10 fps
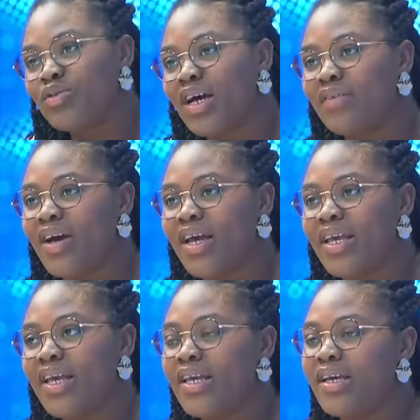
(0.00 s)

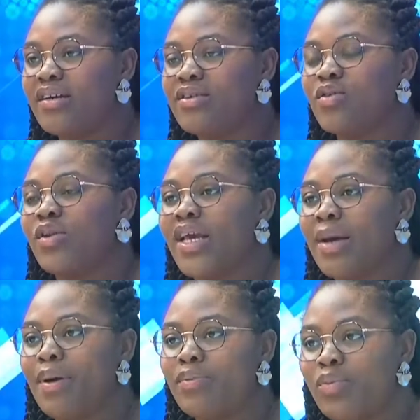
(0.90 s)
travail et ce qu'on est
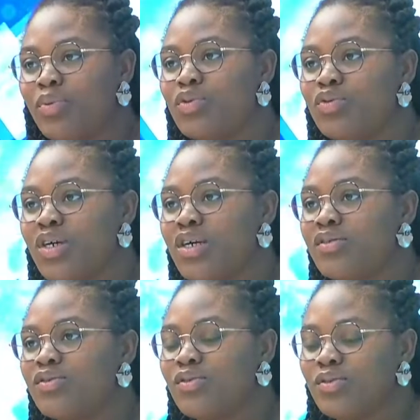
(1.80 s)
capable de produire
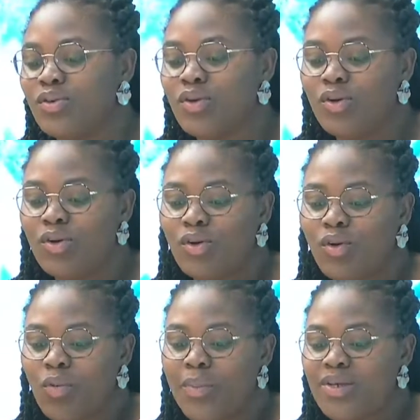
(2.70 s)
quand on,
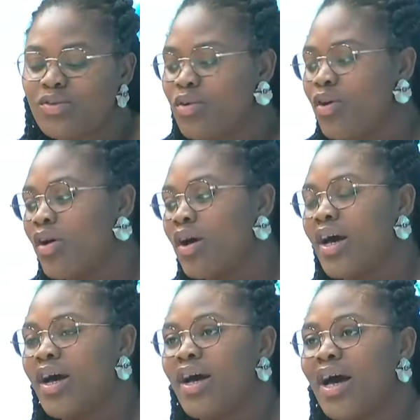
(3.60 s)
on met son cœur
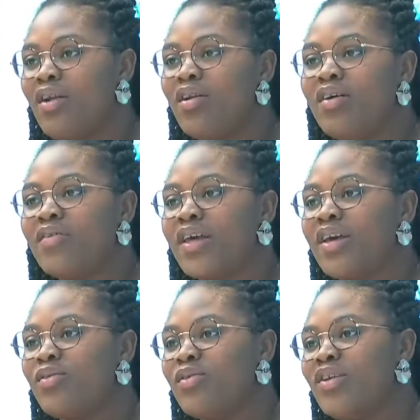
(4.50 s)
à, à l'œuvre
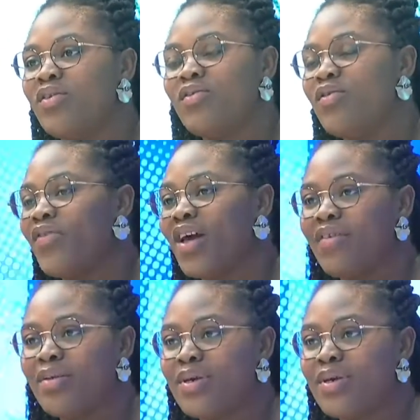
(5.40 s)
et qu'on le fait avec